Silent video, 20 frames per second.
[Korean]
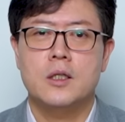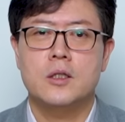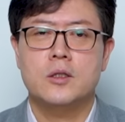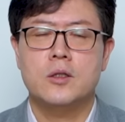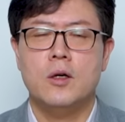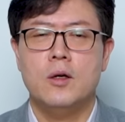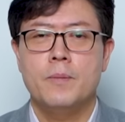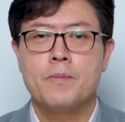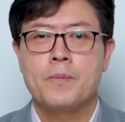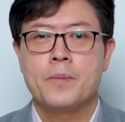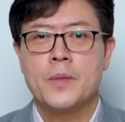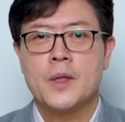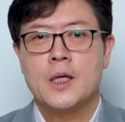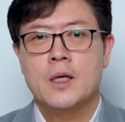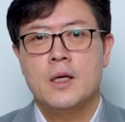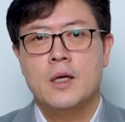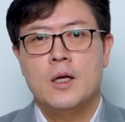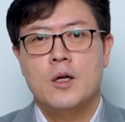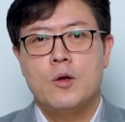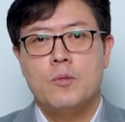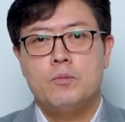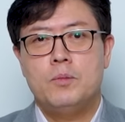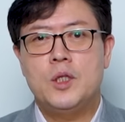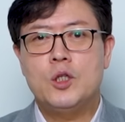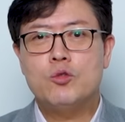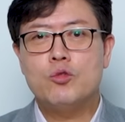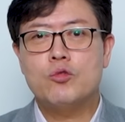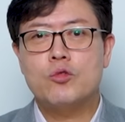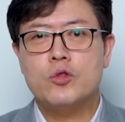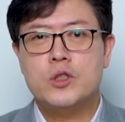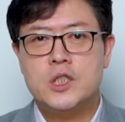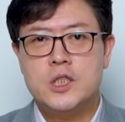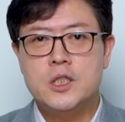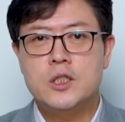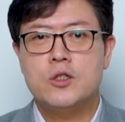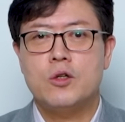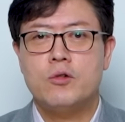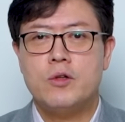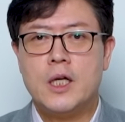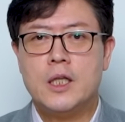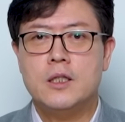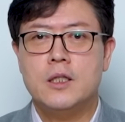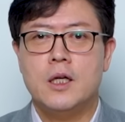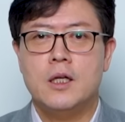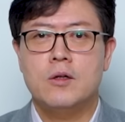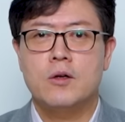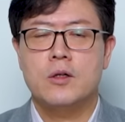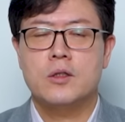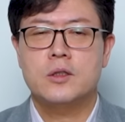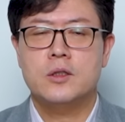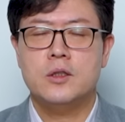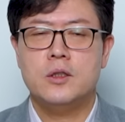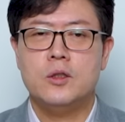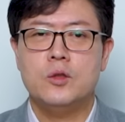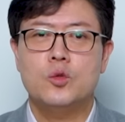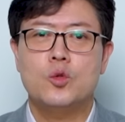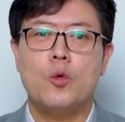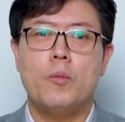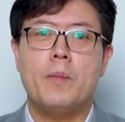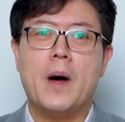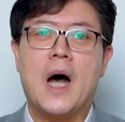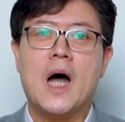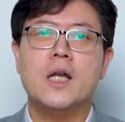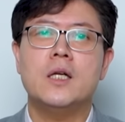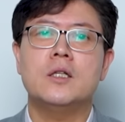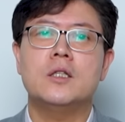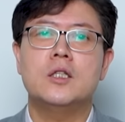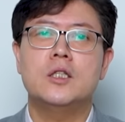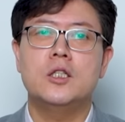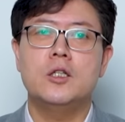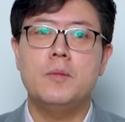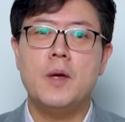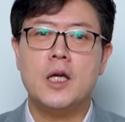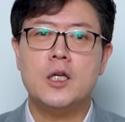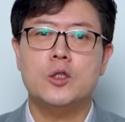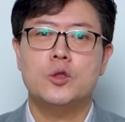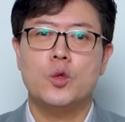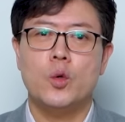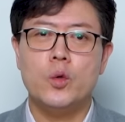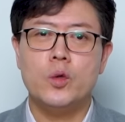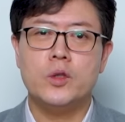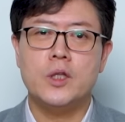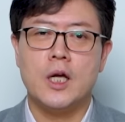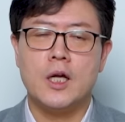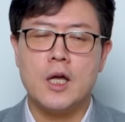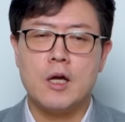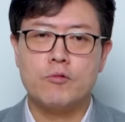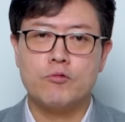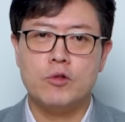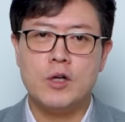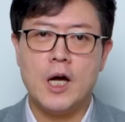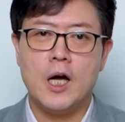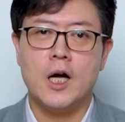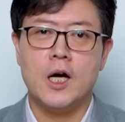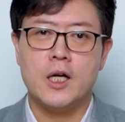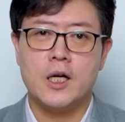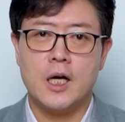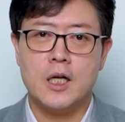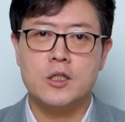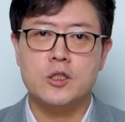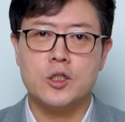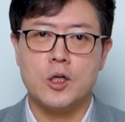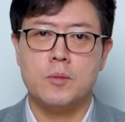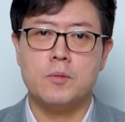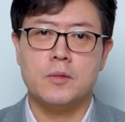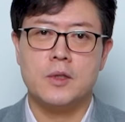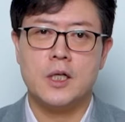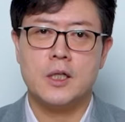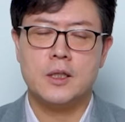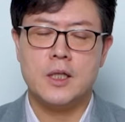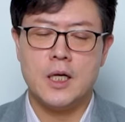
그래서 미국으로 진출을 한다는 것은 또 많은 금액이 소요되겠구나라는 점입니다.